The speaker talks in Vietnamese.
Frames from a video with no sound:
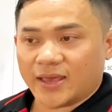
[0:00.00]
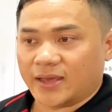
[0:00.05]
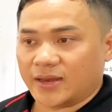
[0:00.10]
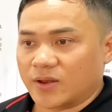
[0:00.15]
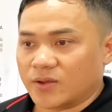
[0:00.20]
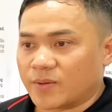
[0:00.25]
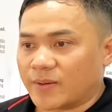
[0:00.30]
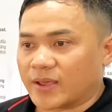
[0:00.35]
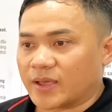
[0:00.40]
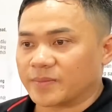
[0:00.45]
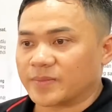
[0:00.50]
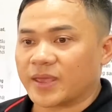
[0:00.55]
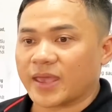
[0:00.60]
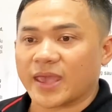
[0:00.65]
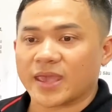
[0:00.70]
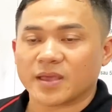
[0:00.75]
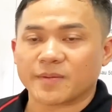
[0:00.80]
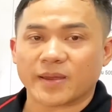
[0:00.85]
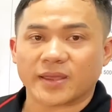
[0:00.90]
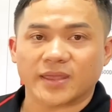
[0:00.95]
Nếu các bạn cảm thấy
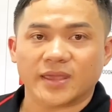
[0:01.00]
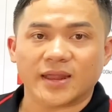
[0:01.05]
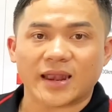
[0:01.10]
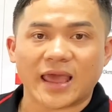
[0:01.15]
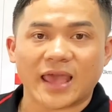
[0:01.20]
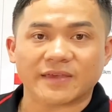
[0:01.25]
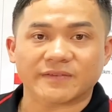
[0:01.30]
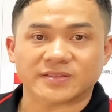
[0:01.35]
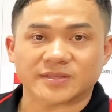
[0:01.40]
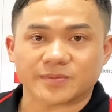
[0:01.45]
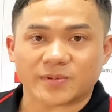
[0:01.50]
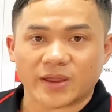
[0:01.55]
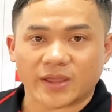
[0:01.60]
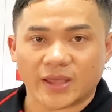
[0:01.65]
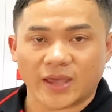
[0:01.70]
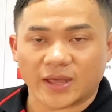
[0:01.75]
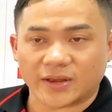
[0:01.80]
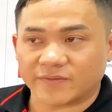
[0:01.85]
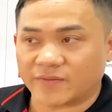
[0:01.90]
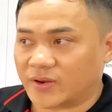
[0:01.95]
hay, các bạn nhớ like và subscribe
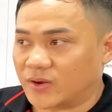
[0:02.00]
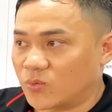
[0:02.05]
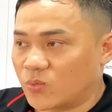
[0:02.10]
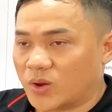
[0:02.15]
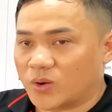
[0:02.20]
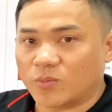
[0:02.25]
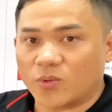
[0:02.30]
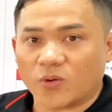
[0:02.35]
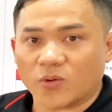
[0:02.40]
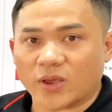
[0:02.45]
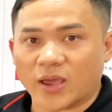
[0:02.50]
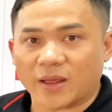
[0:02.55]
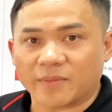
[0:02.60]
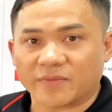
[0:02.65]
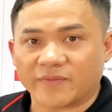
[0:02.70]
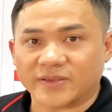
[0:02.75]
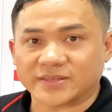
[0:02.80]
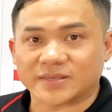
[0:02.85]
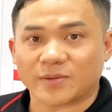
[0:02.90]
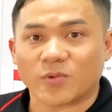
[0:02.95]
kênh, và đừng quên ủng hộ kênh
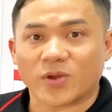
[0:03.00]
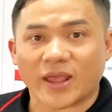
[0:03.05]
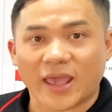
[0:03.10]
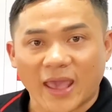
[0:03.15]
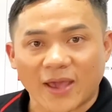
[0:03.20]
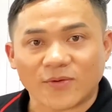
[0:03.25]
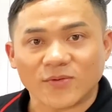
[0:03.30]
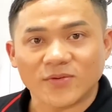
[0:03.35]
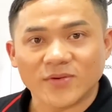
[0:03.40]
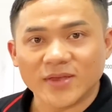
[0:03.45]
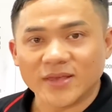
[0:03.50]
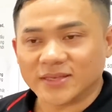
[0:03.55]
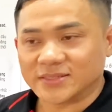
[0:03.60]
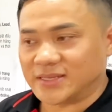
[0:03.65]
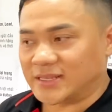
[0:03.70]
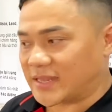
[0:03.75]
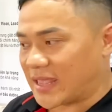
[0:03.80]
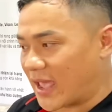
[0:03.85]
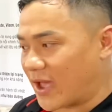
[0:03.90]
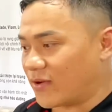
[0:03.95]
mình xem quảng cáo.
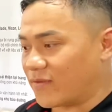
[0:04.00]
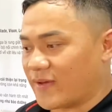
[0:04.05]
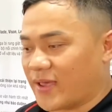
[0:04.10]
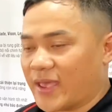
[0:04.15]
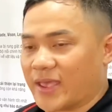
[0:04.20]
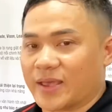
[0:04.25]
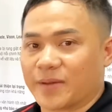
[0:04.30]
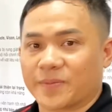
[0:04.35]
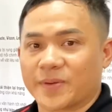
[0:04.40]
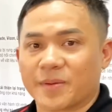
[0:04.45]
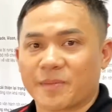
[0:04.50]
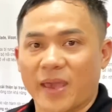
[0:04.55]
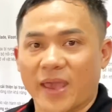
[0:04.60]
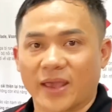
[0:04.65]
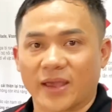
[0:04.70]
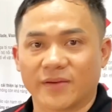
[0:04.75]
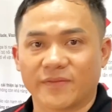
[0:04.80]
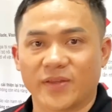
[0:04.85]
Xin chào và hẹn gặp các bạn ở